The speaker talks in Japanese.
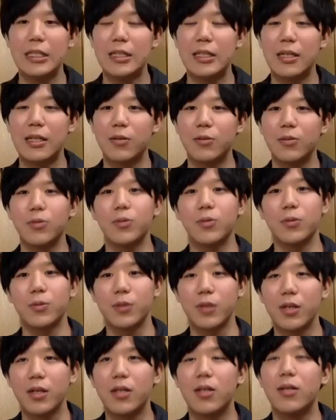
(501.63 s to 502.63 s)
なことと
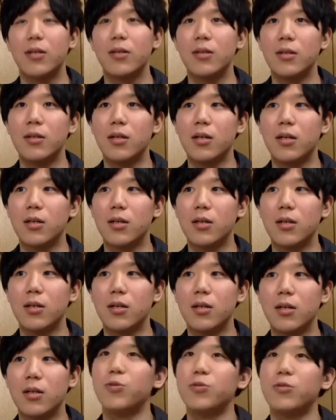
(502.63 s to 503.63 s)
か、興味
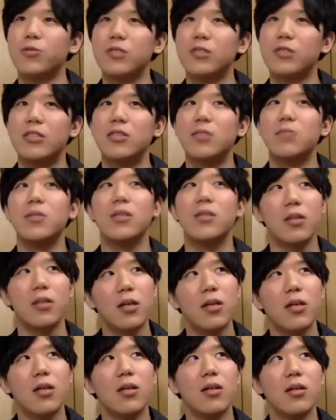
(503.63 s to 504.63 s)
あるものを突き詰めて、
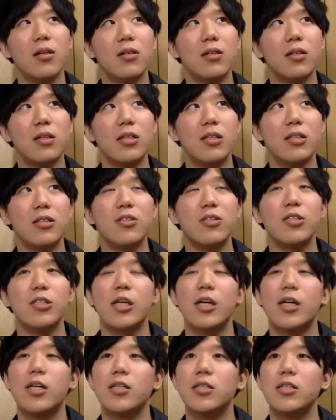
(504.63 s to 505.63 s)
引き続
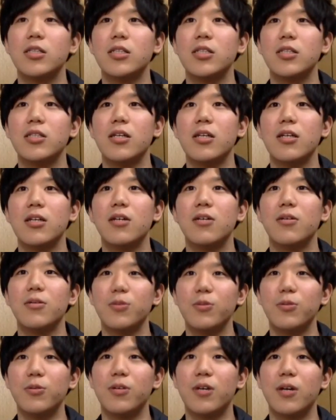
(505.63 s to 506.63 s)
き走っている
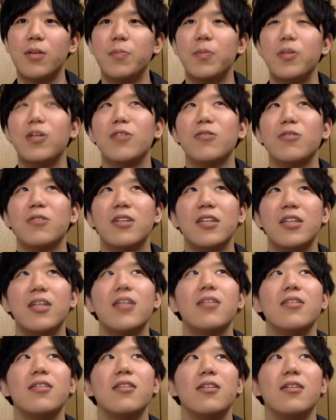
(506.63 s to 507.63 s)
と、ハッピーなのか
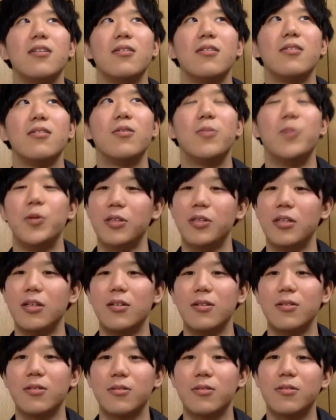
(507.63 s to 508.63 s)
なって思って
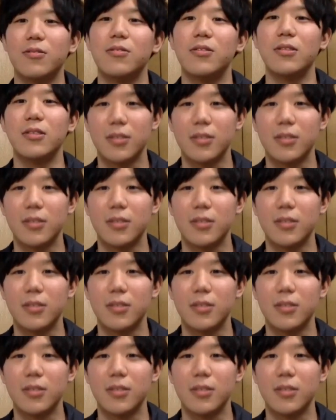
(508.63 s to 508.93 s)
いるところです